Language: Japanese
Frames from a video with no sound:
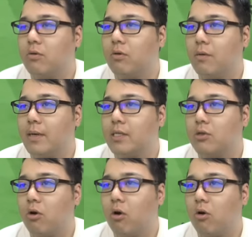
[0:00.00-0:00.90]
これ
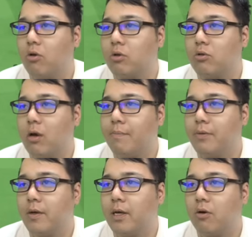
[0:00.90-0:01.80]
マスト。この
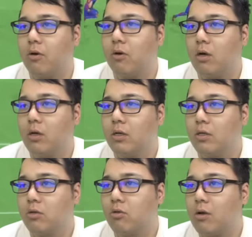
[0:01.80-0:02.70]
トラップギアの、
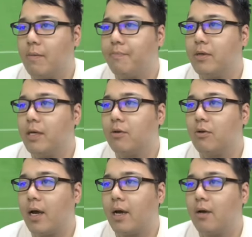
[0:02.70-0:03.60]
トラップギアの
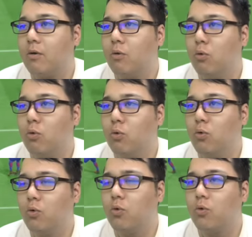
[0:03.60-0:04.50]
これ。おおおおおおお
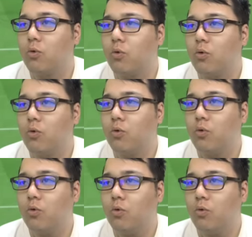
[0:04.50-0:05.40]
おおお
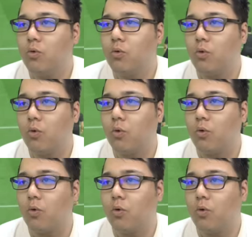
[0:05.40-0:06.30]

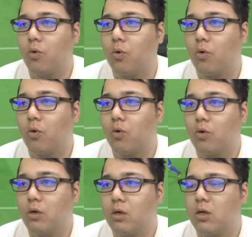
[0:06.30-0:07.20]
おおおお
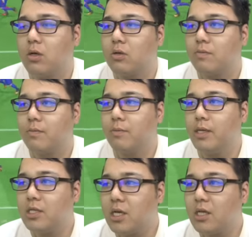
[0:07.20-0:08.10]
お
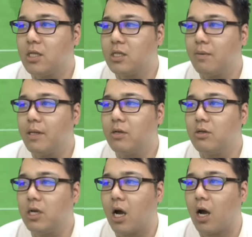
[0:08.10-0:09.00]
めっちゃ攻めて
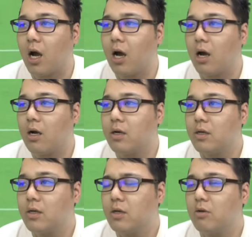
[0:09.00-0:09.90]
くるやん。
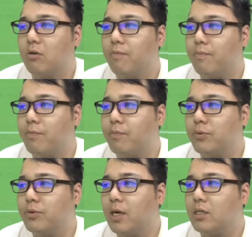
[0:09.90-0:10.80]
この、
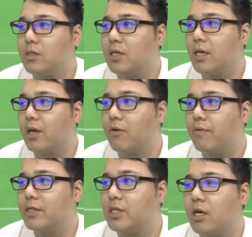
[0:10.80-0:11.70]
フランスはね、結構
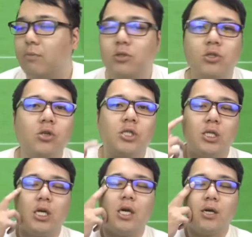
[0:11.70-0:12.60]
フィジカルも強い
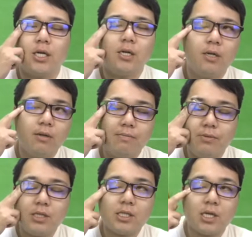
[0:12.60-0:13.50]
し、
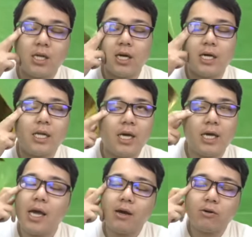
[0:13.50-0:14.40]
プレスがなんかね、やや